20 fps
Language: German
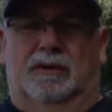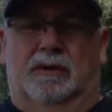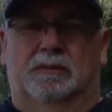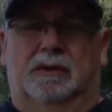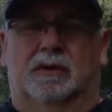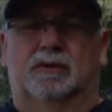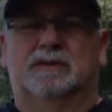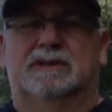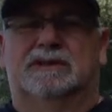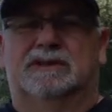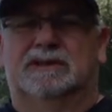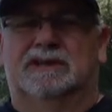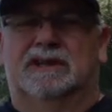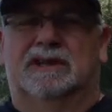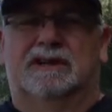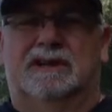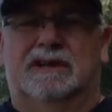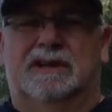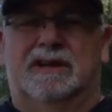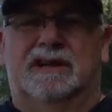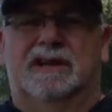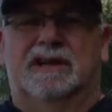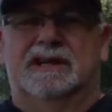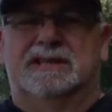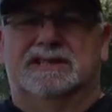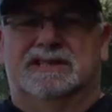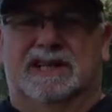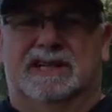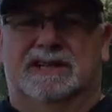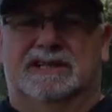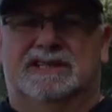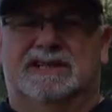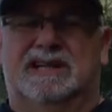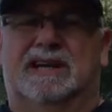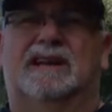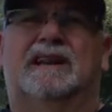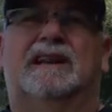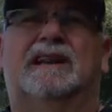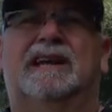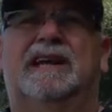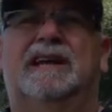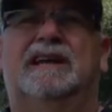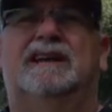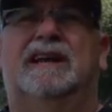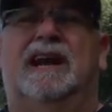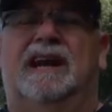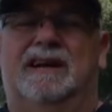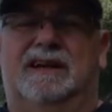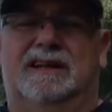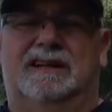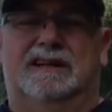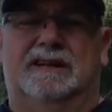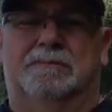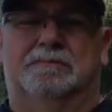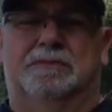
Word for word: habe unten, setze einen Link ein in die